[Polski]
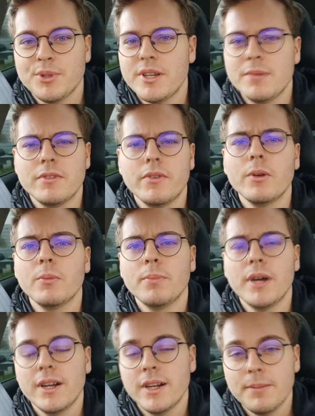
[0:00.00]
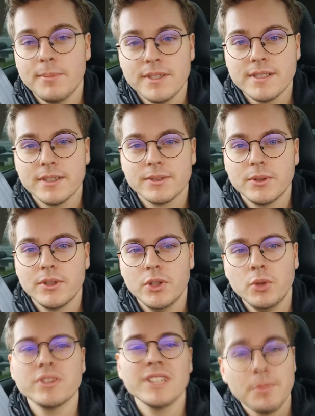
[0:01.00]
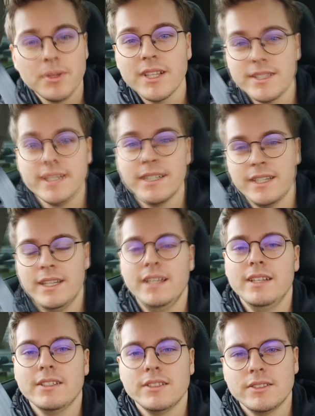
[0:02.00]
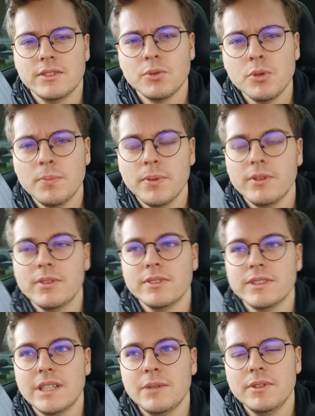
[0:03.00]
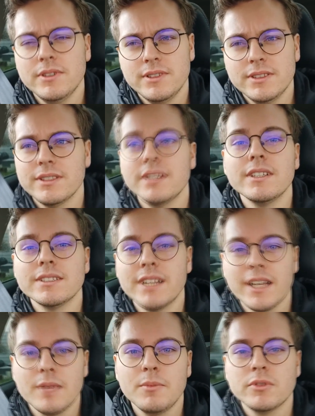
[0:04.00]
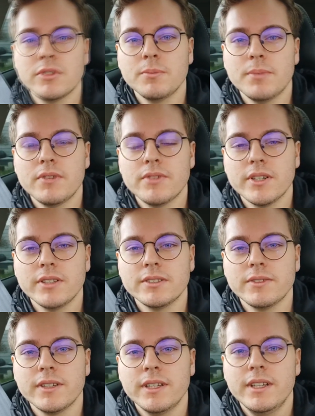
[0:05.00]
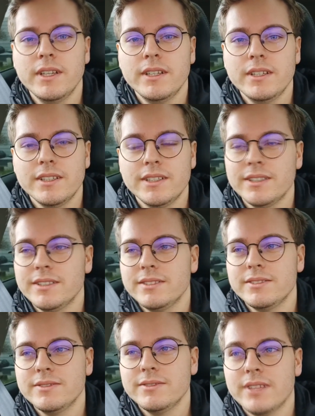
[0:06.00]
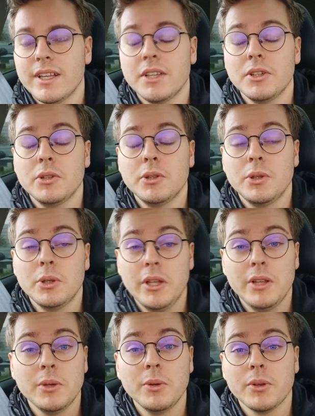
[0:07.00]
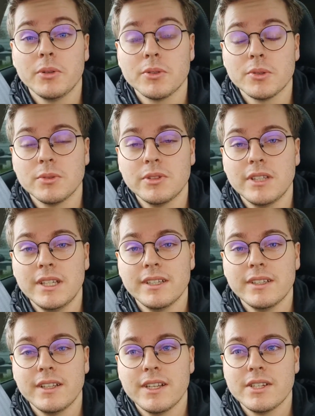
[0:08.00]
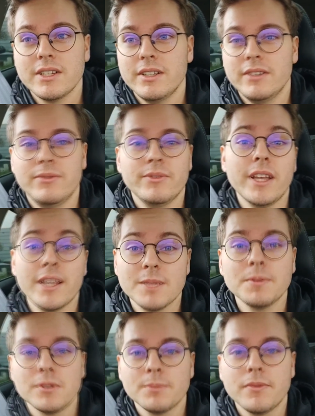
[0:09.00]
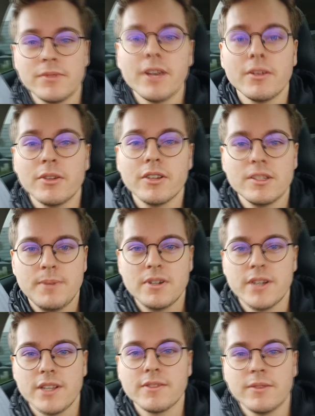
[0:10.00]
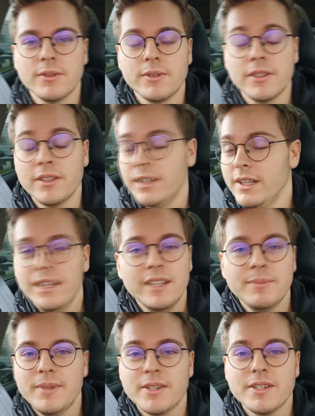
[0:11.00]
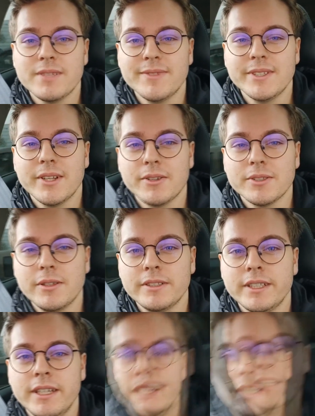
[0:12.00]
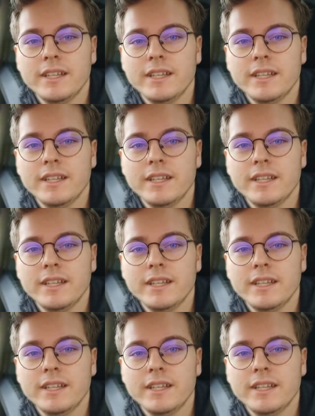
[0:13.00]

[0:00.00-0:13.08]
Puszczałem z chwilą pana na pasach, który niósł na plecach słup cały z znakiem ósem pierwszeństwa. E, taki ten trójkąt żółty, tak? Także w taki sposób powstają drogi z pierwszeństwem, dokładnie. Pierwszy raz widzę taką sytuację.